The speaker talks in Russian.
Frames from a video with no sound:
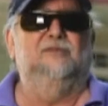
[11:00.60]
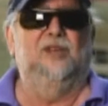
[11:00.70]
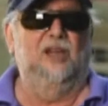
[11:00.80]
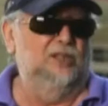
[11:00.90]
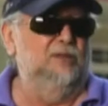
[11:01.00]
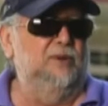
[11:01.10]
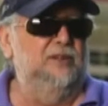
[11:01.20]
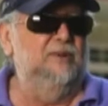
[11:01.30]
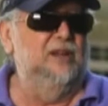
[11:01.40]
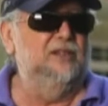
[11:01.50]
как надо
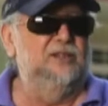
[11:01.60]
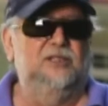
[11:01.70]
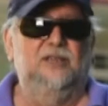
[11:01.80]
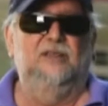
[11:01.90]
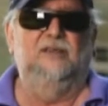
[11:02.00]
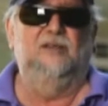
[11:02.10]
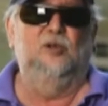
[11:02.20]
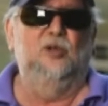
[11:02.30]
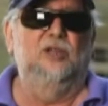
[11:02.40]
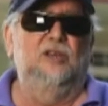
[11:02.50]
принимать гостей.
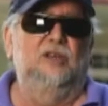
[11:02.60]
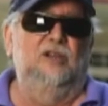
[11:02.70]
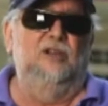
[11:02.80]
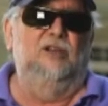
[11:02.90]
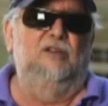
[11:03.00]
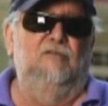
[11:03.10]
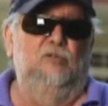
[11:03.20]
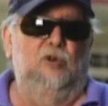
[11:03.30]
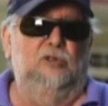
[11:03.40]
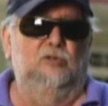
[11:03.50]

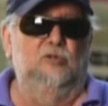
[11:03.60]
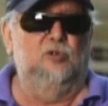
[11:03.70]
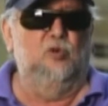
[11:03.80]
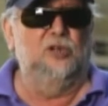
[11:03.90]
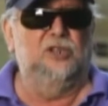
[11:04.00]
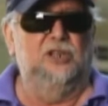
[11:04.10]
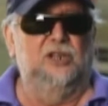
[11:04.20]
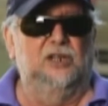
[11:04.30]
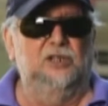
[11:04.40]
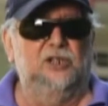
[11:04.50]
Вот. Но с другой
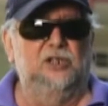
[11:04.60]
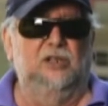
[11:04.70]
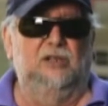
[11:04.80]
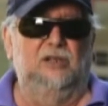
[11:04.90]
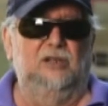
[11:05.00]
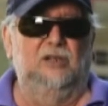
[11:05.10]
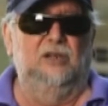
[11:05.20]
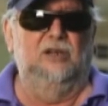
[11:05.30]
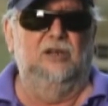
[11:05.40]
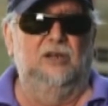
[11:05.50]
стороны, конечно,
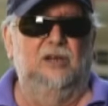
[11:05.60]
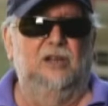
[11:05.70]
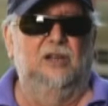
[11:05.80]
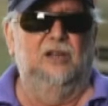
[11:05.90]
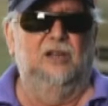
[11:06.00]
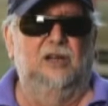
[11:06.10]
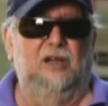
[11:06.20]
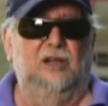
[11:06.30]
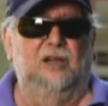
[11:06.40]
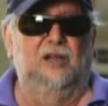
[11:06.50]

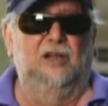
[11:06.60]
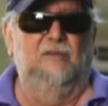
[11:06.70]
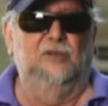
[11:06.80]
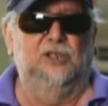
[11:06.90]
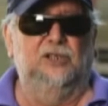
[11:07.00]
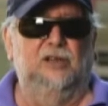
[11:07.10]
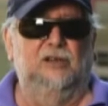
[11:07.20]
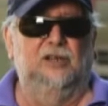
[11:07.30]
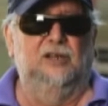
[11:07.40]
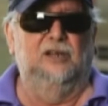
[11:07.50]
а, вот эта
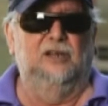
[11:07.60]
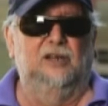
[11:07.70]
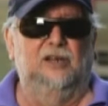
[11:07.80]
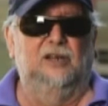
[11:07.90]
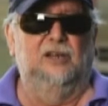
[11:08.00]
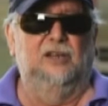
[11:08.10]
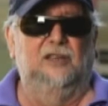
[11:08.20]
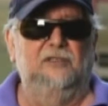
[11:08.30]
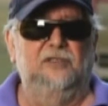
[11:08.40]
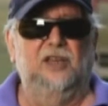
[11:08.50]
а,
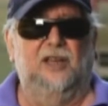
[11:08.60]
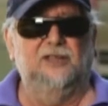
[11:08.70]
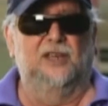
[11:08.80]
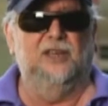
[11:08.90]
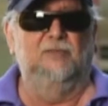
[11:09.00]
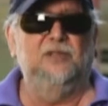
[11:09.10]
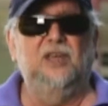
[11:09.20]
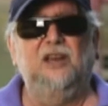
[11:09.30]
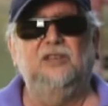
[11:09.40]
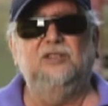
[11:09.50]
не казахская
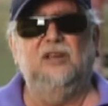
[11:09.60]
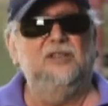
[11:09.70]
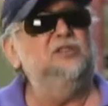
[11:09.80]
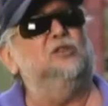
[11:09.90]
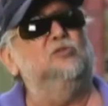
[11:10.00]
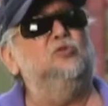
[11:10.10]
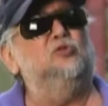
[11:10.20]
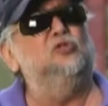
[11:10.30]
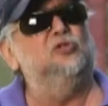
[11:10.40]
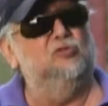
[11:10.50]
ментальность, она все равно
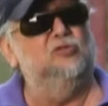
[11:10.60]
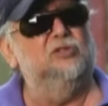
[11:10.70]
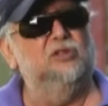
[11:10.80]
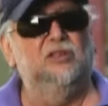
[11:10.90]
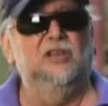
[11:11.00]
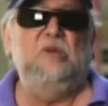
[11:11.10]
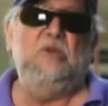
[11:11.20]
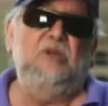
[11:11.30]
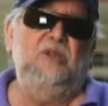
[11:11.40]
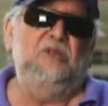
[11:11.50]
существует.
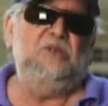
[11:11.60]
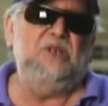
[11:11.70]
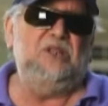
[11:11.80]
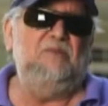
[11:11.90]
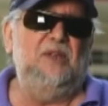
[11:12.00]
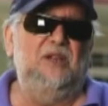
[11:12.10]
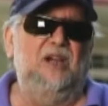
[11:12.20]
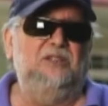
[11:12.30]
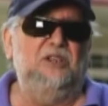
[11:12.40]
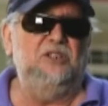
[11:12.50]
С этим надо
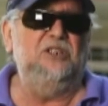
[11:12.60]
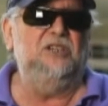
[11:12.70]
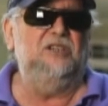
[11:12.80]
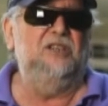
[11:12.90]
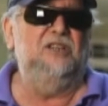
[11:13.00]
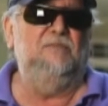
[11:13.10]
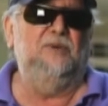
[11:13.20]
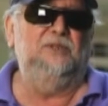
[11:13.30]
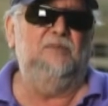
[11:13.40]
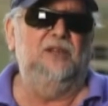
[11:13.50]
как-то жить, это надо
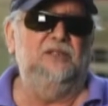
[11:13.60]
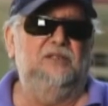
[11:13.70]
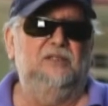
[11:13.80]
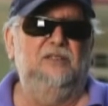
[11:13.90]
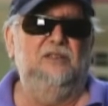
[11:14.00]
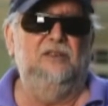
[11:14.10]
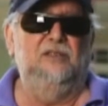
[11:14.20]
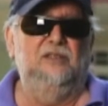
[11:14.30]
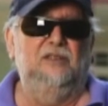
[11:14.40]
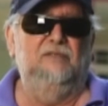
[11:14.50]
понимать,
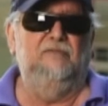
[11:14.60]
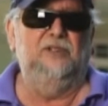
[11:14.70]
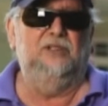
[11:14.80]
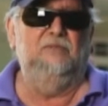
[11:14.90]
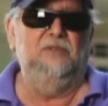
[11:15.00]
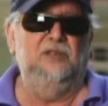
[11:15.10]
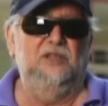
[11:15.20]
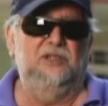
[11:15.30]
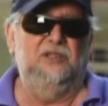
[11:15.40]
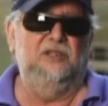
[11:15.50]
и в этом
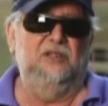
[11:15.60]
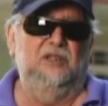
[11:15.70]
есть